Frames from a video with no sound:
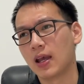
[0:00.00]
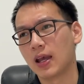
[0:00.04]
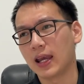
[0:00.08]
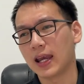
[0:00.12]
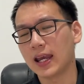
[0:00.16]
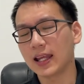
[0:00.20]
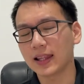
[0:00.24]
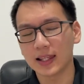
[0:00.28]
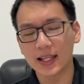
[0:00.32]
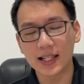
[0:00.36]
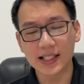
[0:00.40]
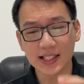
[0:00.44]

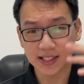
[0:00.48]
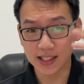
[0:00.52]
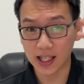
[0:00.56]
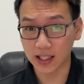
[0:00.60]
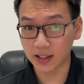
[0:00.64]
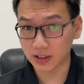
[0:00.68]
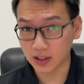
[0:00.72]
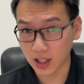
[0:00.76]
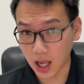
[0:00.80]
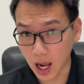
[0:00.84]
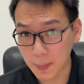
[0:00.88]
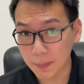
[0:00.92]
It is the
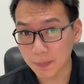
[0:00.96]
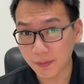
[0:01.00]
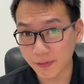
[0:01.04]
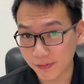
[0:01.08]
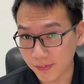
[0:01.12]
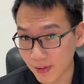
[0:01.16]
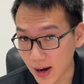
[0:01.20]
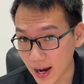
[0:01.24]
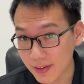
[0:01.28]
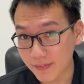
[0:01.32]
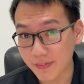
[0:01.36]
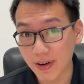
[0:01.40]
top
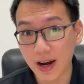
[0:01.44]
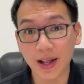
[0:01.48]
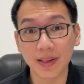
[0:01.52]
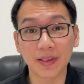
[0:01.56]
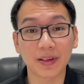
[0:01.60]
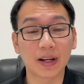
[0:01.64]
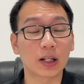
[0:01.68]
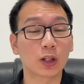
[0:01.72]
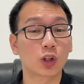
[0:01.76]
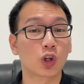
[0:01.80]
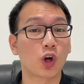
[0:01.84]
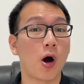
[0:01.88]

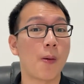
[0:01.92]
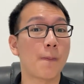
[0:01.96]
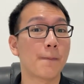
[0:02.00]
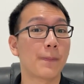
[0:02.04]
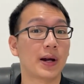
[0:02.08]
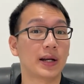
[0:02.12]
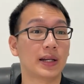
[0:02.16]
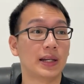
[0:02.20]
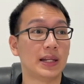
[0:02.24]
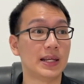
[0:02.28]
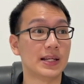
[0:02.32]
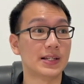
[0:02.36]
500
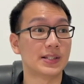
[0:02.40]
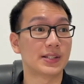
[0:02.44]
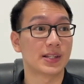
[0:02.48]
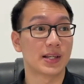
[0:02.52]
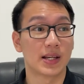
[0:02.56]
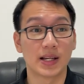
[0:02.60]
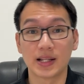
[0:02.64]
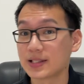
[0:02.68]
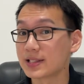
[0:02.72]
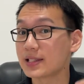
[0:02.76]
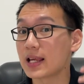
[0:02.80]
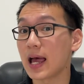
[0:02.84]
companies
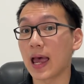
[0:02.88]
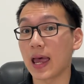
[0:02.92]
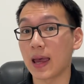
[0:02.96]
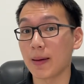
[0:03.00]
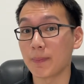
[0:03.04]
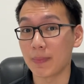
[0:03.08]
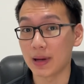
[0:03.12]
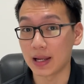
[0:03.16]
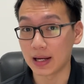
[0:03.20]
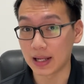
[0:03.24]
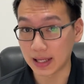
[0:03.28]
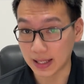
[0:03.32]
sa
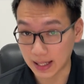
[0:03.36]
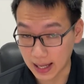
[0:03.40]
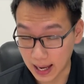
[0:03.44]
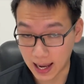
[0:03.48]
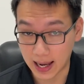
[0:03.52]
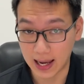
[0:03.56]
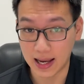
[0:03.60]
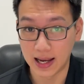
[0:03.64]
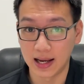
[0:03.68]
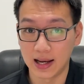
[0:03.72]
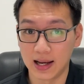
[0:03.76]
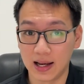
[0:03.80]
Amerika.
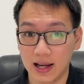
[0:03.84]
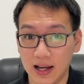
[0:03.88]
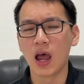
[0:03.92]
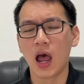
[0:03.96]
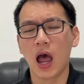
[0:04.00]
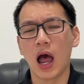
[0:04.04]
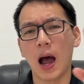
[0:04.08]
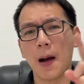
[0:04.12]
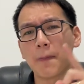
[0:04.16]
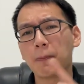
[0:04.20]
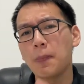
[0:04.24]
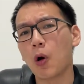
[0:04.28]

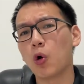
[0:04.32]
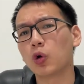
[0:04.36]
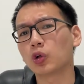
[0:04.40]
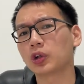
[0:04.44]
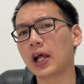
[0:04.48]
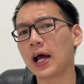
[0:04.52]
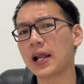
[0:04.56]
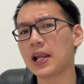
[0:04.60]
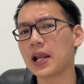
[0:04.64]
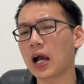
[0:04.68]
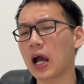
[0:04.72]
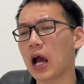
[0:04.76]
Ang
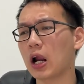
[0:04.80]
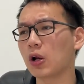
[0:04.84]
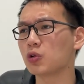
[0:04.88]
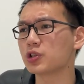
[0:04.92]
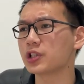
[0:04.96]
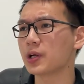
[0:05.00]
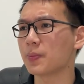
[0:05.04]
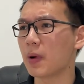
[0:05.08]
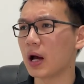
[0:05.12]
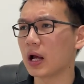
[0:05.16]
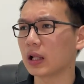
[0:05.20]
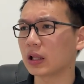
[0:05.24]
pangutana karon
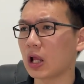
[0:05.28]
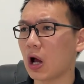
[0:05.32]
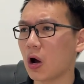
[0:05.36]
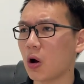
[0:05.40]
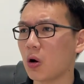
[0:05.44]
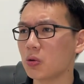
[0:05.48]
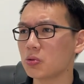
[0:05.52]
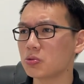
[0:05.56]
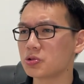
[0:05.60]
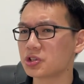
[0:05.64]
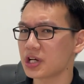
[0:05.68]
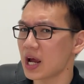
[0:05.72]
sa mga tao,
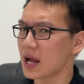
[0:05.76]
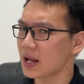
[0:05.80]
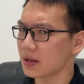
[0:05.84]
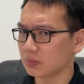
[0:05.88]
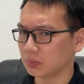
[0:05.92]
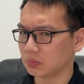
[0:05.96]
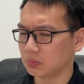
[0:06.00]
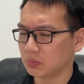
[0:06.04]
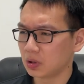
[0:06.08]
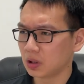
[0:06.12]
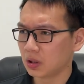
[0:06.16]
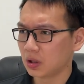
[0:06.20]
Jan,
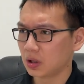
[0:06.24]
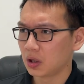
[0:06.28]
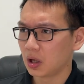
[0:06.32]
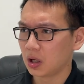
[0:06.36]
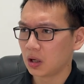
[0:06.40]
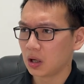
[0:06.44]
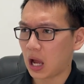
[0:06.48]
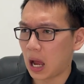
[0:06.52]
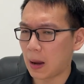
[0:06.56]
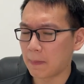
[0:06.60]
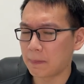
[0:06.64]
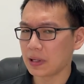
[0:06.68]

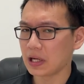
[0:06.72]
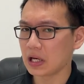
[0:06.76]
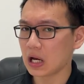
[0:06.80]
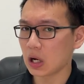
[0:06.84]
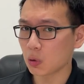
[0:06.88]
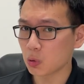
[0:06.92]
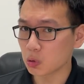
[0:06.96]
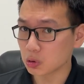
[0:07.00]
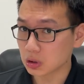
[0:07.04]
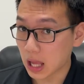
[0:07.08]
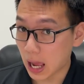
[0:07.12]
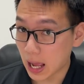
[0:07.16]
abi na
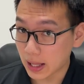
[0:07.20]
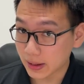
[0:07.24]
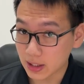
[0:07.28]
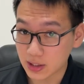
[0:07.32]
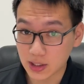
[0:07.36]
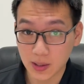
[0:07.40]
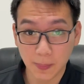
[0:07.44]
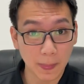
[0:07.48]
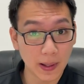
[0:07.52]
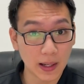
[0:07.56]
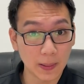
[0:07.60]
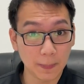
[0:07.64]
kung naata
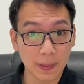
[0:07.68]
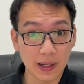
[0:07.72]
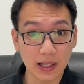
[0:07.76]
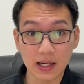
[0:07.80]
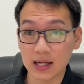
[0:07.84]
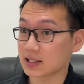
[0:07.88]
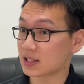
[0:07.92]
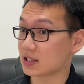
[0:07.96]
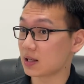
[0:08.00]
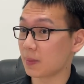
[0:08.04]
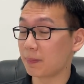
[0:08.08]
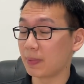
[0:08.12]
sa
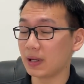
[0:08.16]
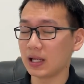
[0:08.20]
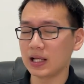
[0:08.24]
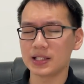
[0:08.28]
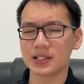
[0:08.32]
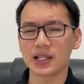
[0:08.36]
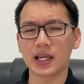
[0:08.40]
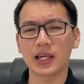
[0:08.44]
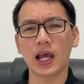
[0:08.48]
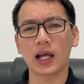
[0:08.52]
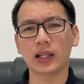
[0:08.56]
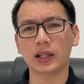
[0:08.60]
Pilipinas,
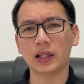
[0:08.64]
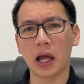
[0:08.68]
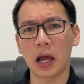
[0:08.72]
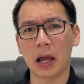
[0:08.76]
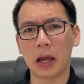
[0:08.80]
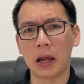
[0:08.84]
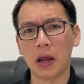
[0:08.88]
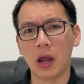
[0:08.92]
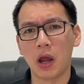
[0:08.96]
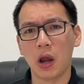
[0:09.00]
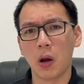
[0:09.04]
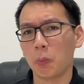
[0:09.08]
nagbinisaya
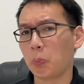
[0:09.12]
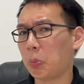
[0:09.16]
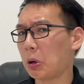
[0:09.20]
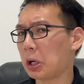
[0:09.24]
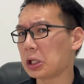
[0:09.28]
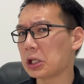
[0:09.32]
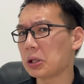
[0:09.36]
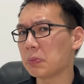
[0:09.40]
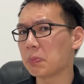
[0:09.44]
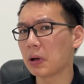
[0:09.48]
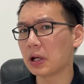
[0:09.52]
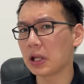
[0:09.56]
ta,
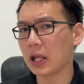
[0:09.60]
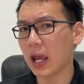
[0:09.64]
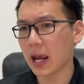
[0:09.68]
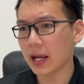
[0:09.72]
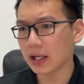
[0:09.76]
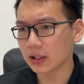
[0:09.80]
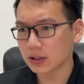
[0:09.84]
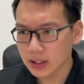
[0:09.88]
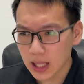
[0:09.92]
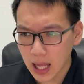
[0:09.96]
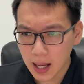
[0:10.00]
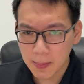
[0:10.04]
pwede ba di
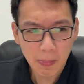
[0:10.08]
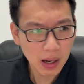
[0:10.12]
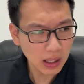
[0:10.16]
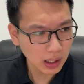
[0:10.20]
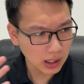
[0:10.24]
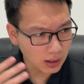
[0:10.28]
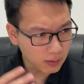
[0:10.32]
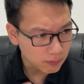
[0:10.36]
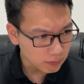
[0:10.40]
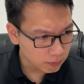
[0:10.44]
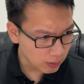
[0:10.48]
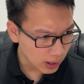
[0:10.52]
ay ta
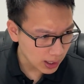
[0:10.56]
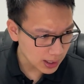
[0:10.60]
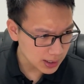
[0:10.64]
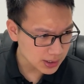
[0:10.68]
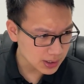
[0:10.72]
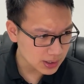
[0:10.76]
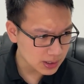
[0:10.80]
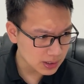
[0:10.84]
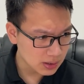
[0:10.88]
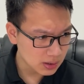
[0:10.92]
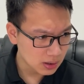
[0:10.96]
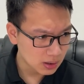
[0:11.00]

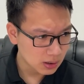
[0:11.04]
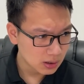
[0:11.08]
mag-invest